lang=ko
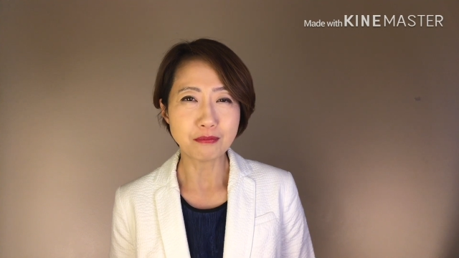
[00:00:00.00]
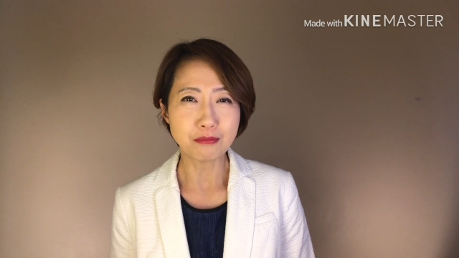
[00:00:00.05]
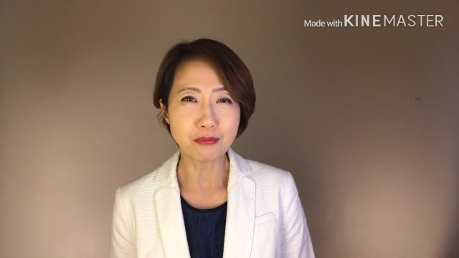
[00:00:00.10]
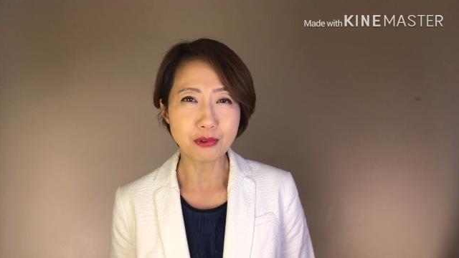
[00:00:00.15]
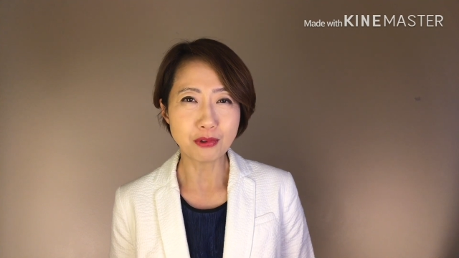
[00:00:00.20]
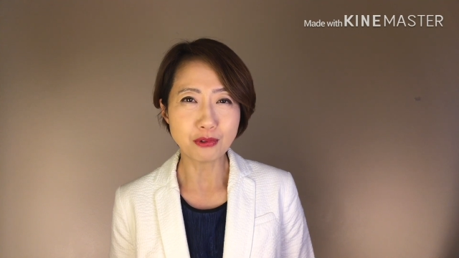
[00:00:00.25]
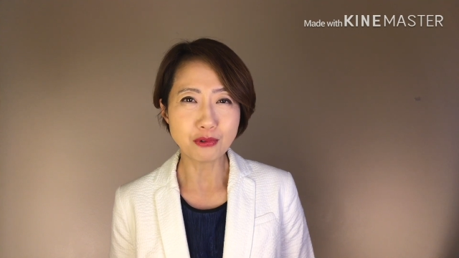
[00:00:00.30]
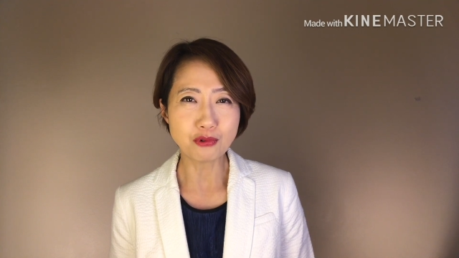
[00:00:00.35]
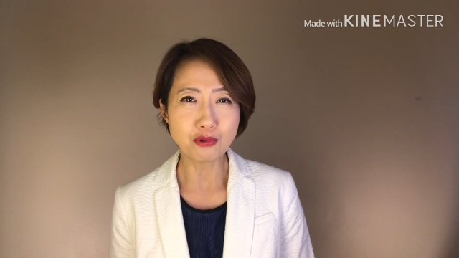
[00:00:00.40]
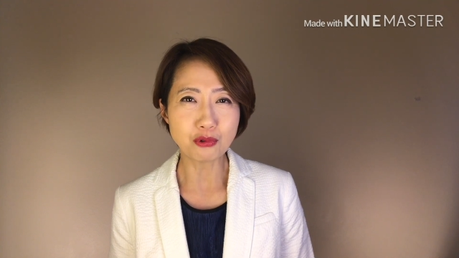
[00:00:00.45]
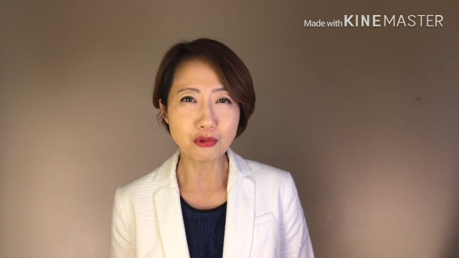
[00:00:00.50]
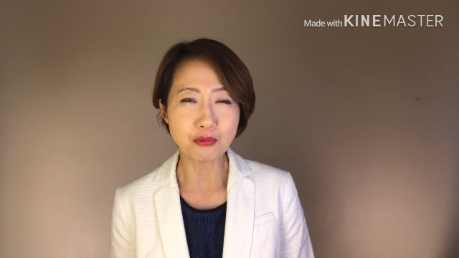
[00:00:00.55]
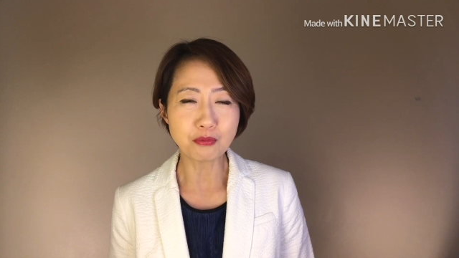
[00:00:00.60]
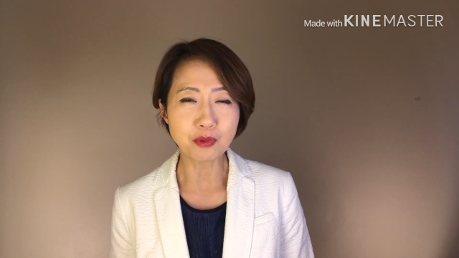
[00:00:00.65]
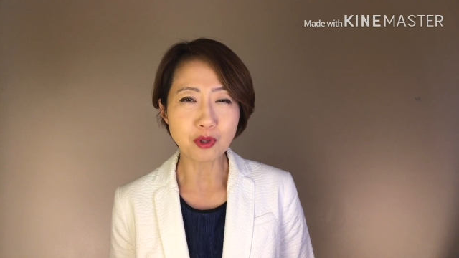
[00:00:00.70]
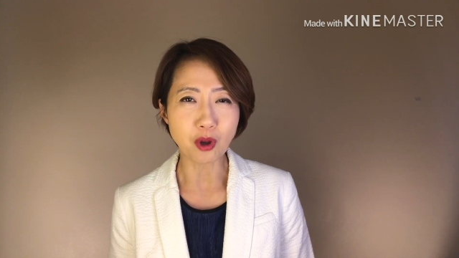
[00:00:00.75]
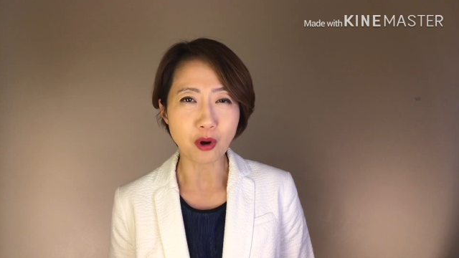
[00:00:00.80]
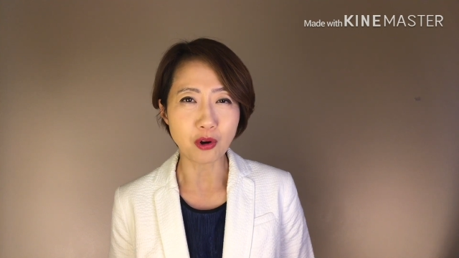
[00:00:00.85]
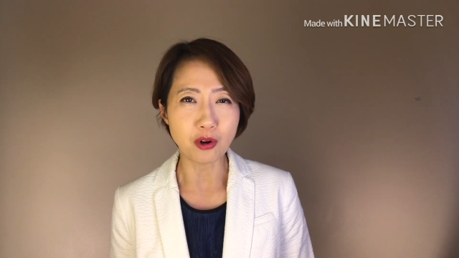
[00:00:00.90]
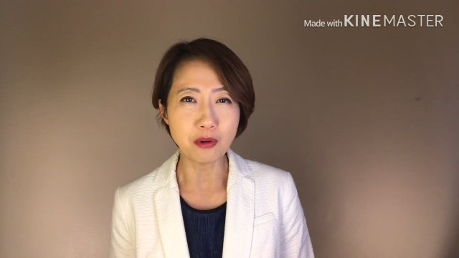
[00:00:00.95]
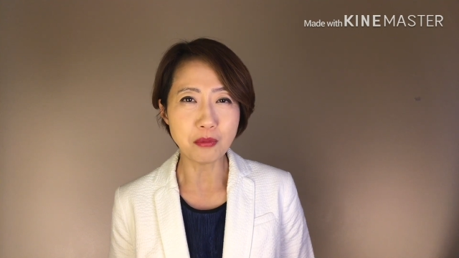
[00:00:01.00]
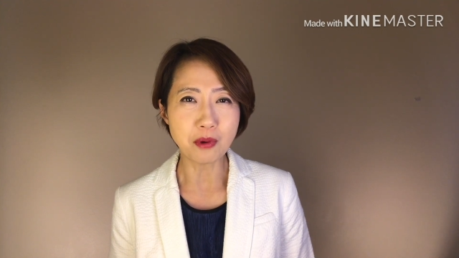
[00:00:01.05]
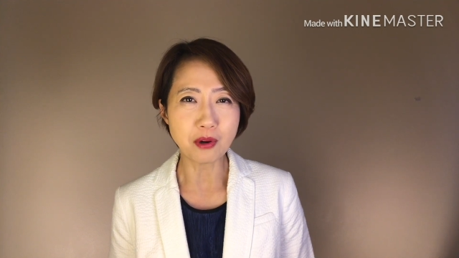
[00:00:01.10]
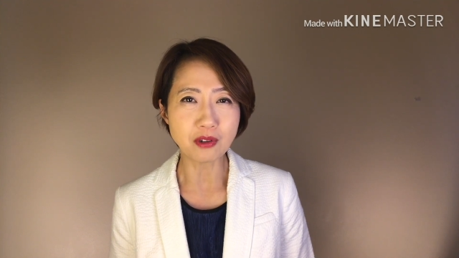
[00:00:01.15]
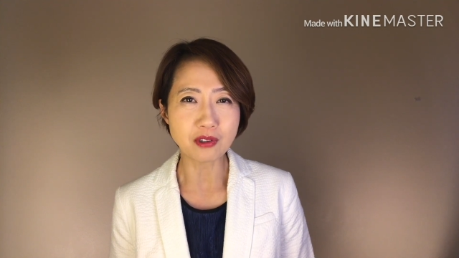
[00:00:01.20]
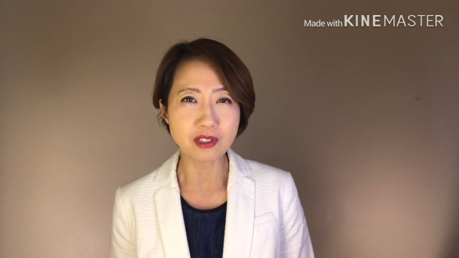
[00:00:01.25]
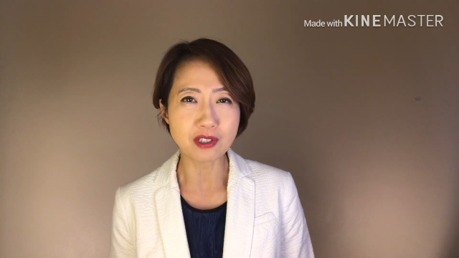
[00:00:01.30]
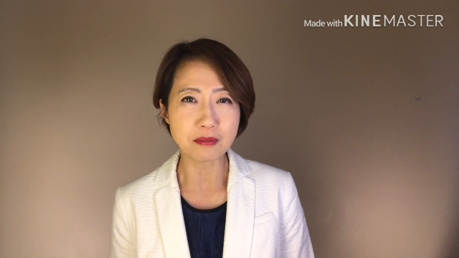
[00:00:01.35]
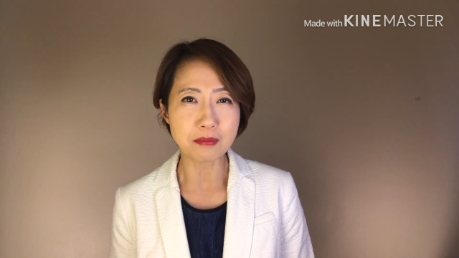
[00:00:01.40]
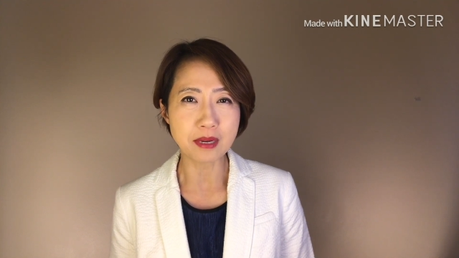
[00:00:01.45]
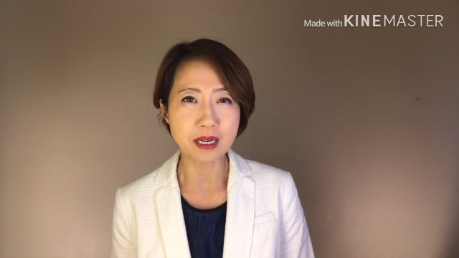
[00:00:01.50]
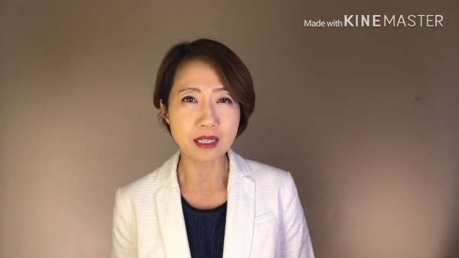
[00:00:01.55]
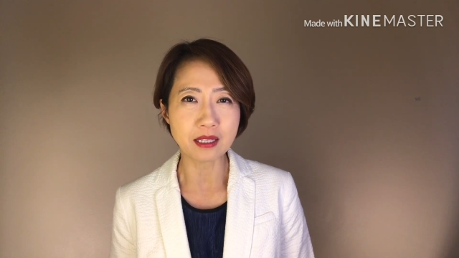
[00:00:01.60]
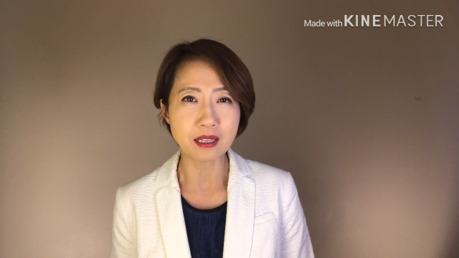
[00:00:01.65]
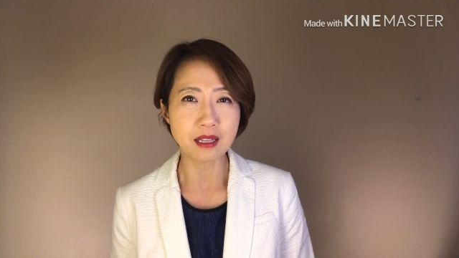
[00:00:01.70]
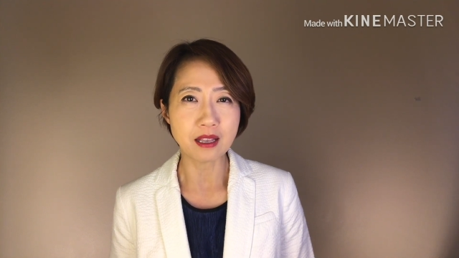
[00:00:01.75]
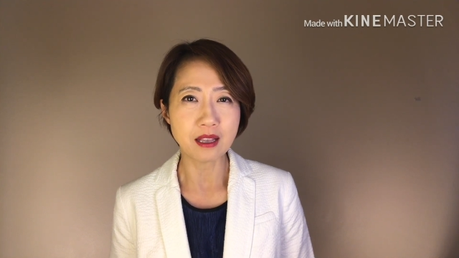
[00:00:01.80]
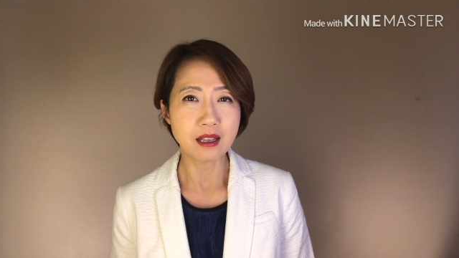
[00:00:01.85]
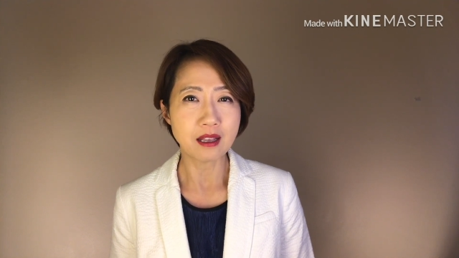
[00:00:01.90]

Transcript: 물론 조금 덜 먹지만